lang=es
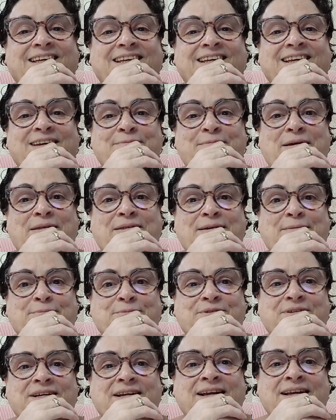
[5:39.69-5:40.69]
Y que me hacía
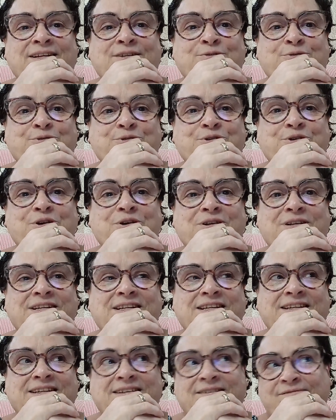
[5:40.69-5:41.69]
mucha ilusión
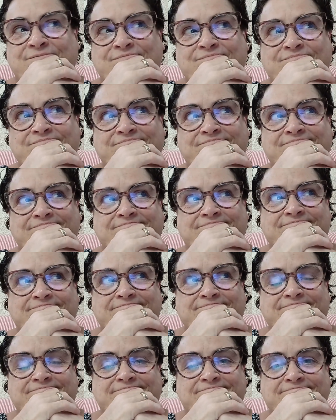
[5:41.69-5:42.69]
y
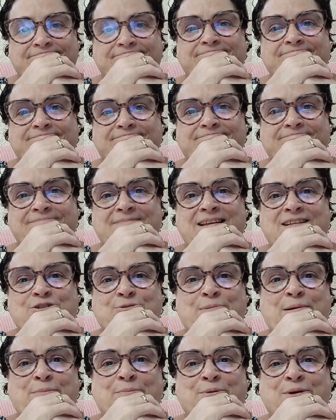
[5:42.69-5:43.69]
de
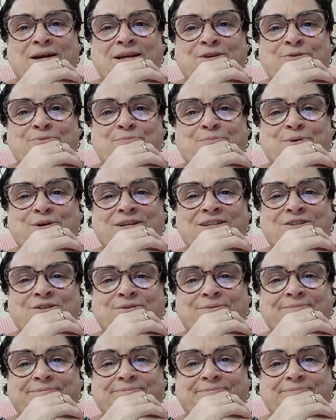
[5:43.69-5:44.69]
sumar por aquí un
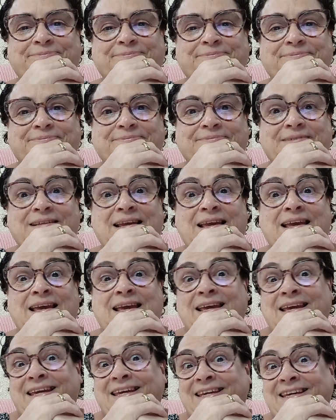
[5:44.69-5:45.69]
poquito.
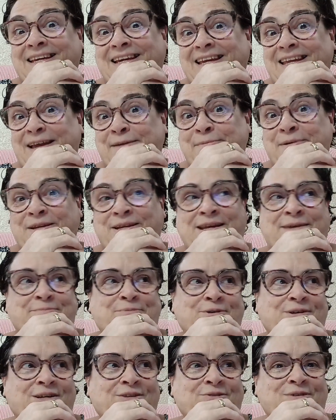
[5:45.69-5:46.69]
Y que ya me iré
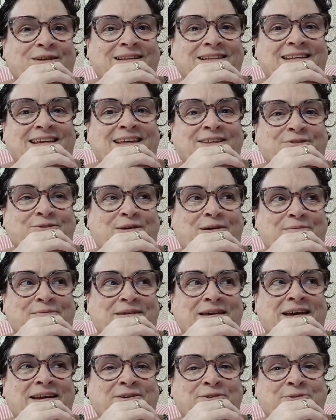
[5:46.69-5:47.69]
poniendo al día,
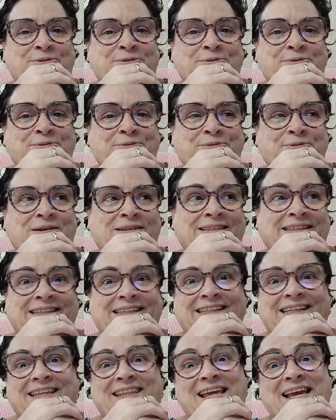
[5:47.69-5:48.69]
todavía no
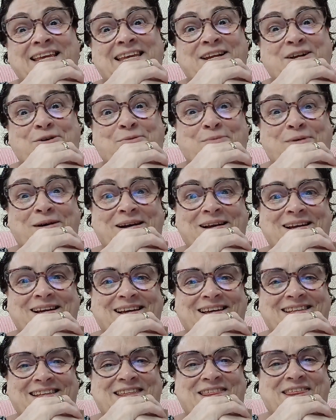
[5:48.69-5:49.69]
aterricé ayer como aquel
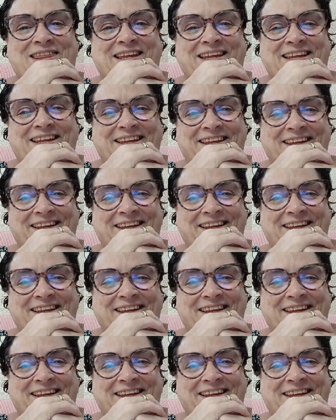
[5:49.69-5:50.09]
que dice.